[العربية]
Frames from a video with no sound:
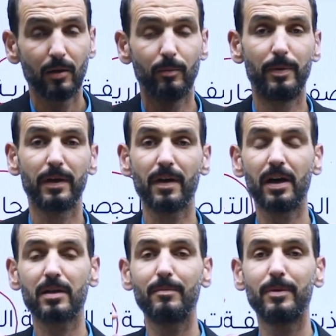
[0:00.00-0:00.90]

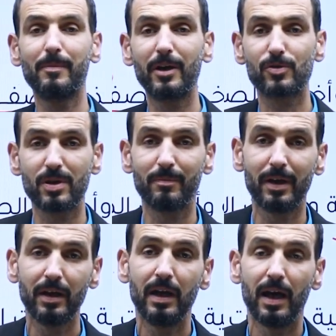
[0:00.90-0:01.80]
بظهرا بما
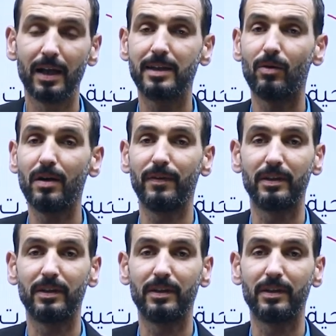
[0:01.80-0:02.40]
يسمى الدوافع